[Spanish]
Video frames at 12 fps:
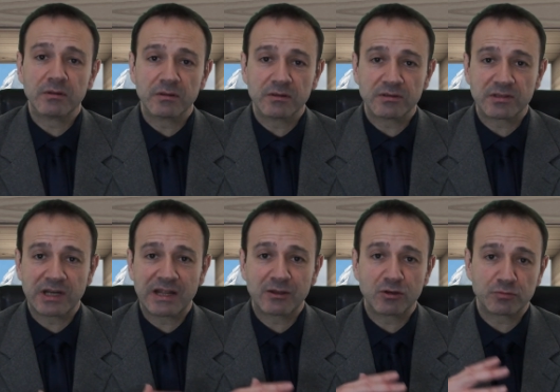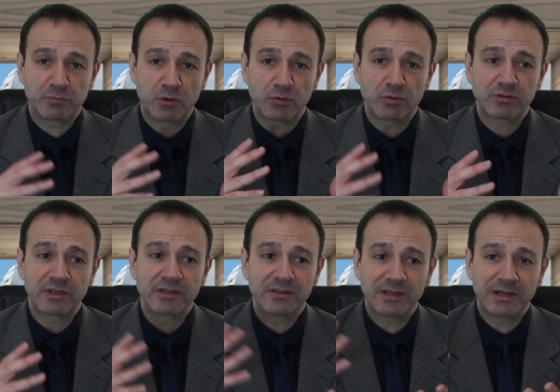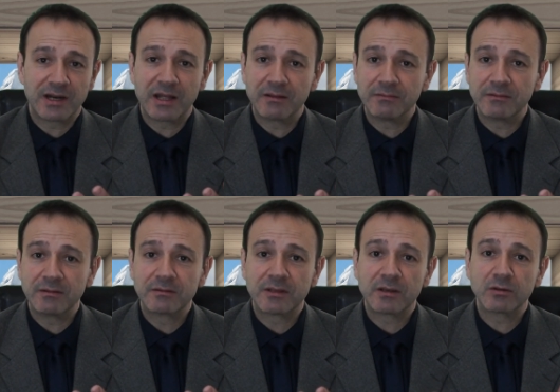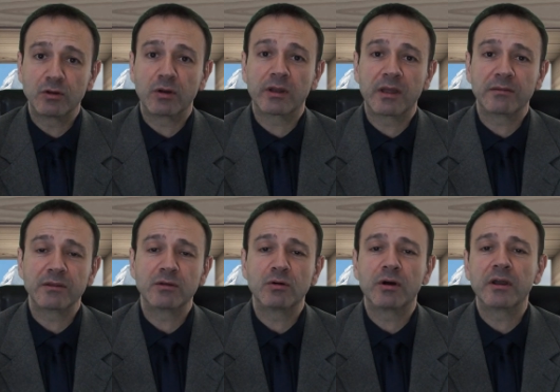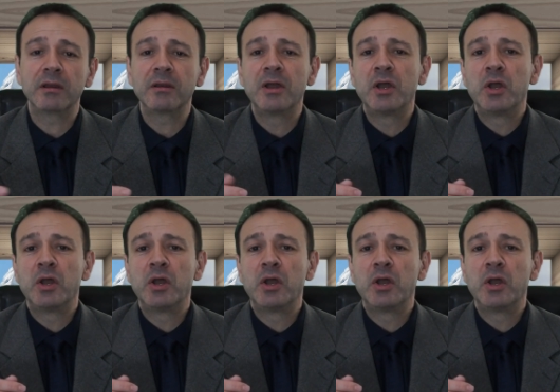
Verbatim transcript: eh, será de los pocos que integrarán tecnología 5G,